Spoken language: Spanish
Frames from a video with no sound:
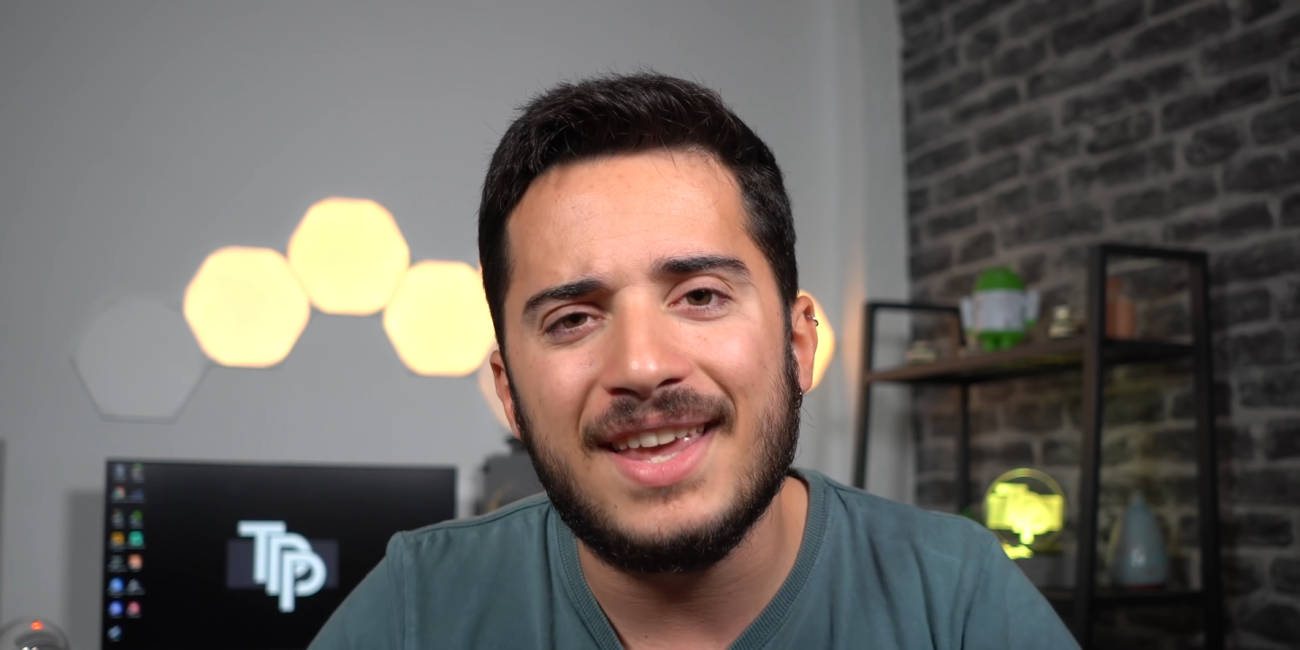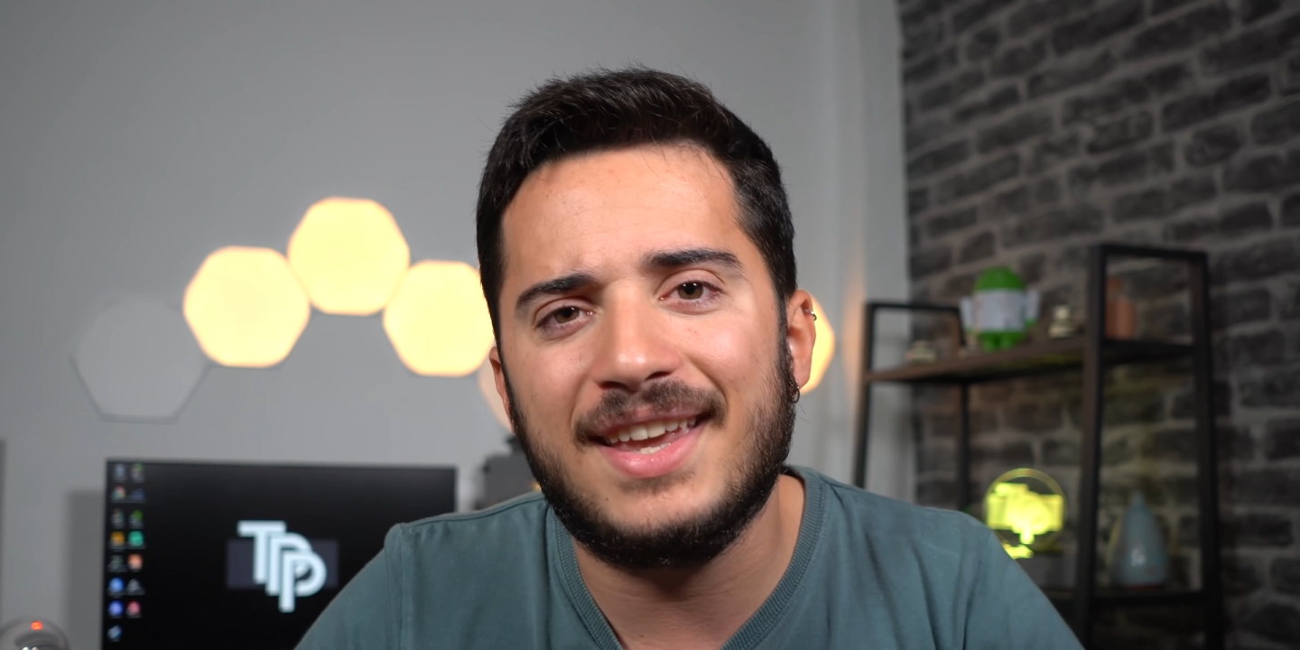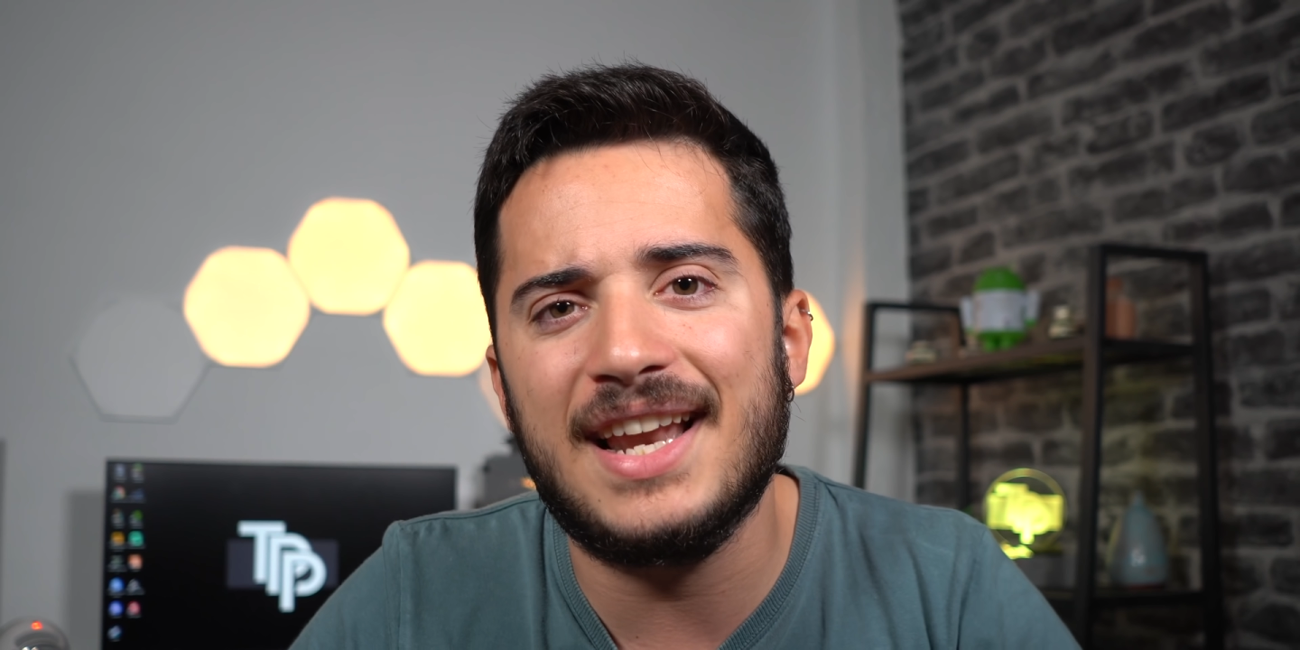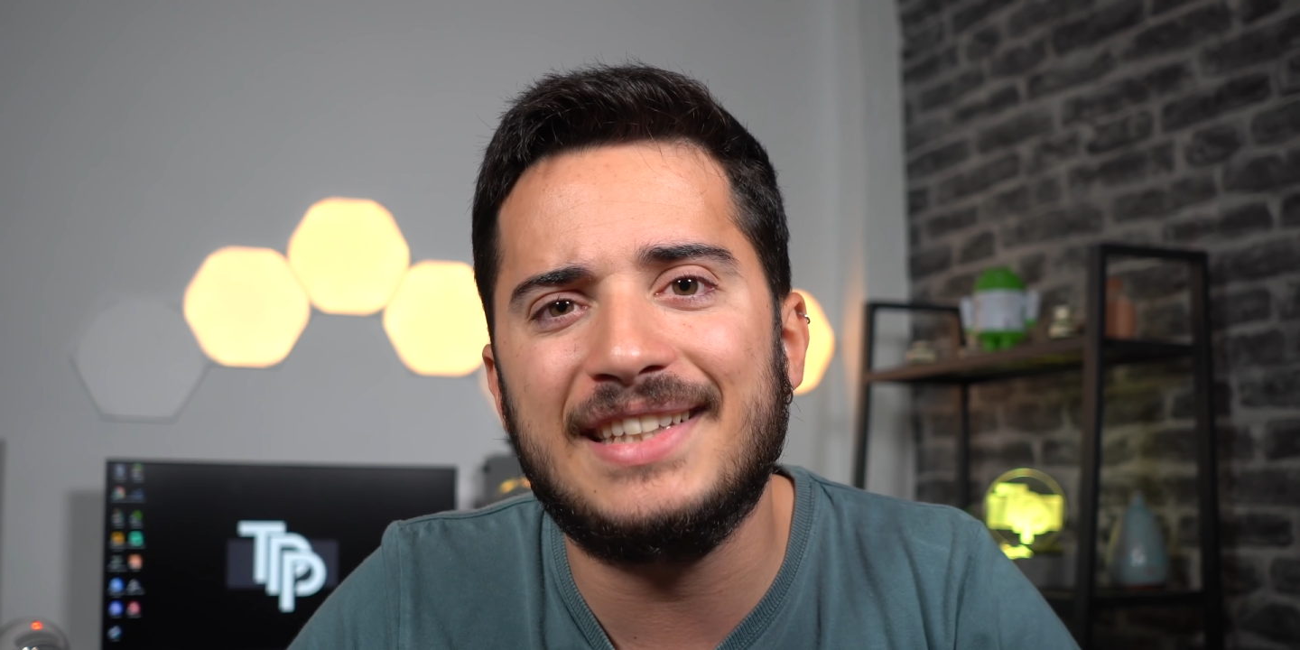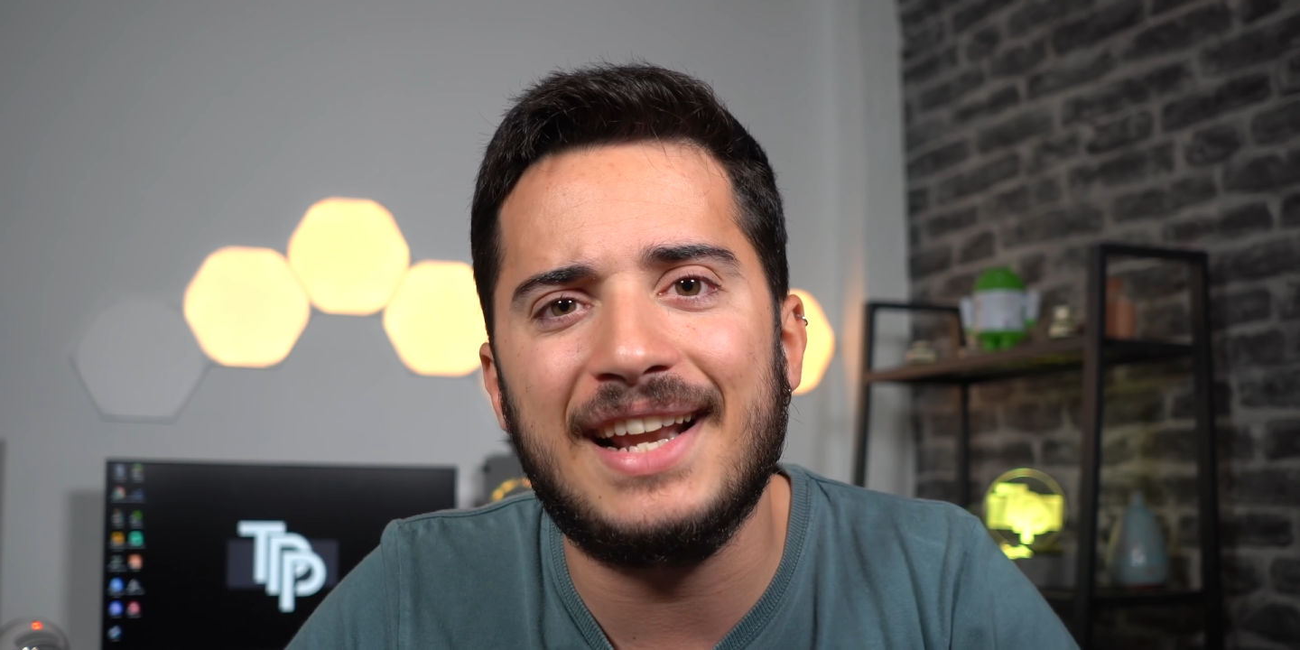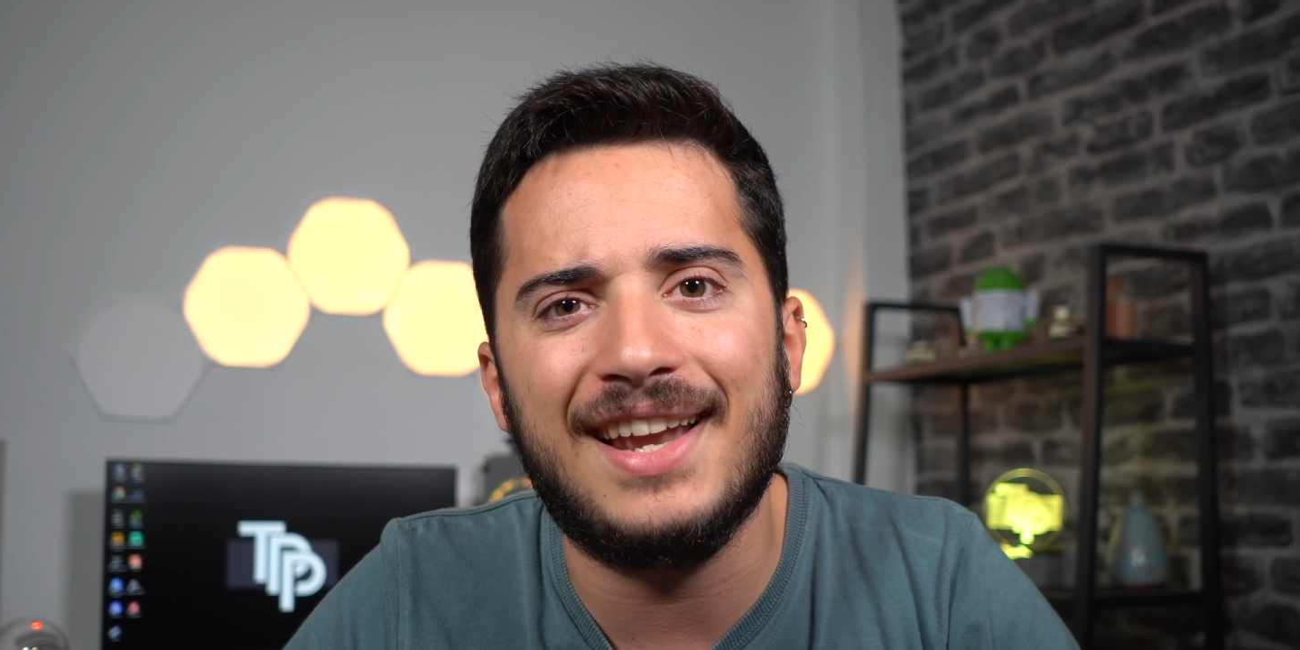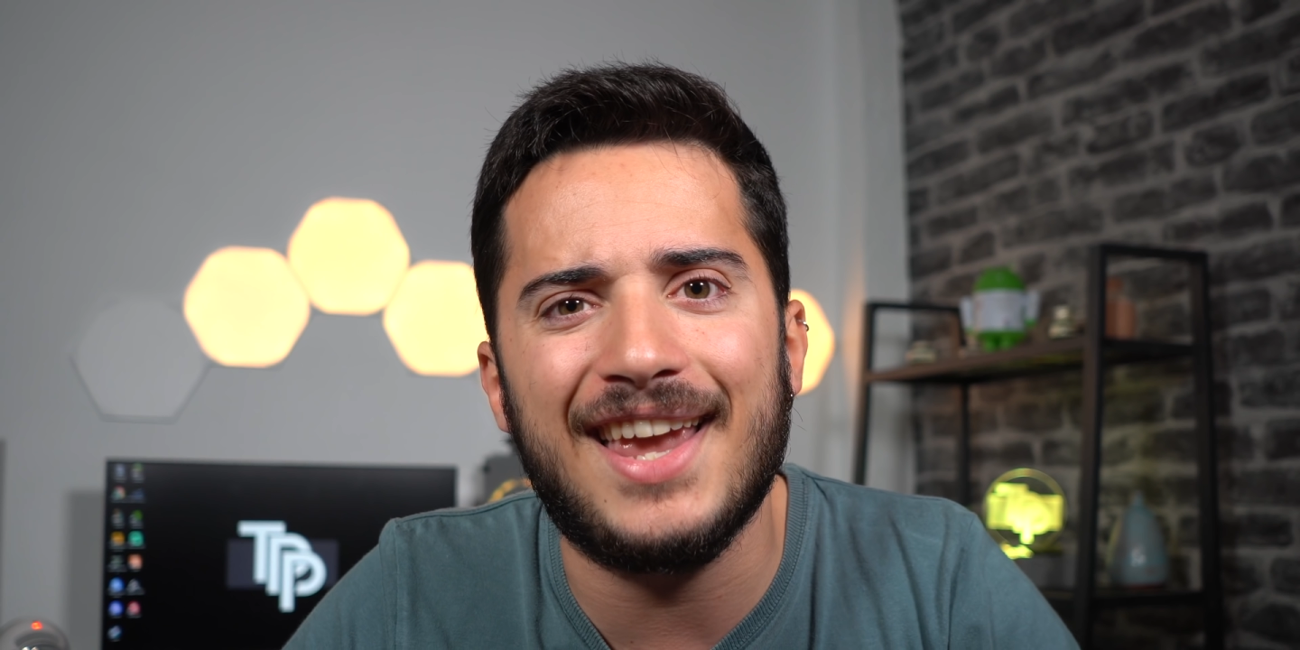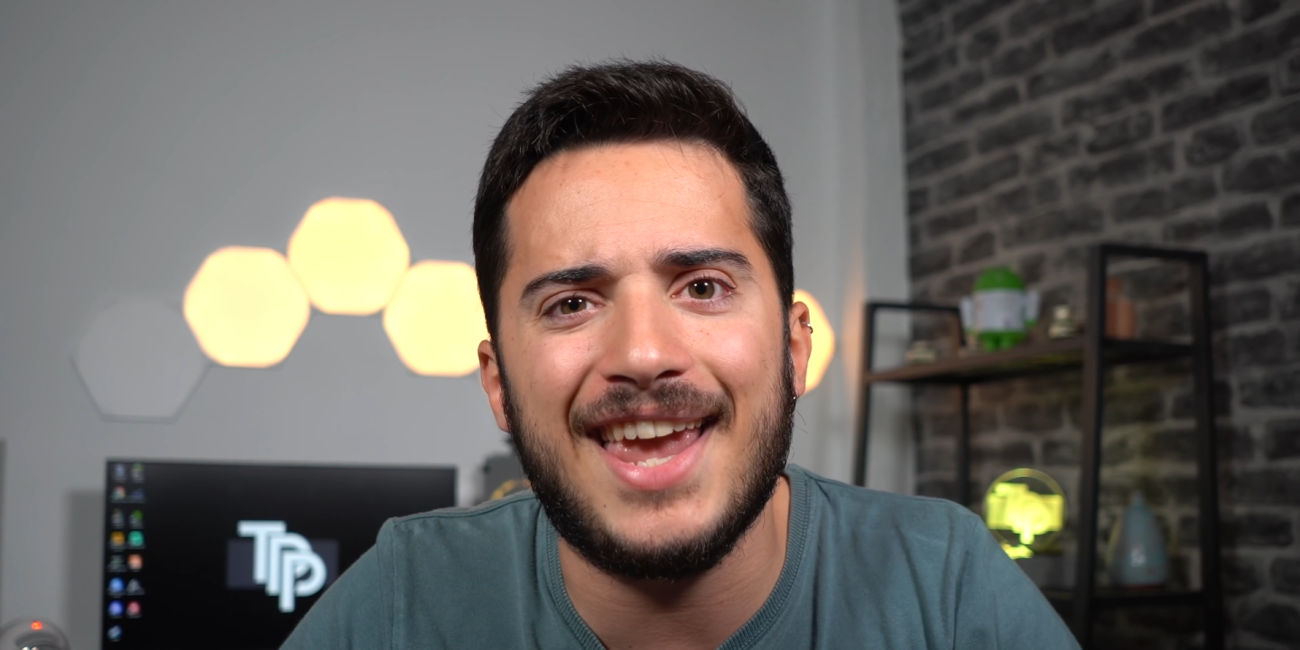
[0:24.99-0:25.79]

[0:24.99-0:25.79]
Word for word: quiere ser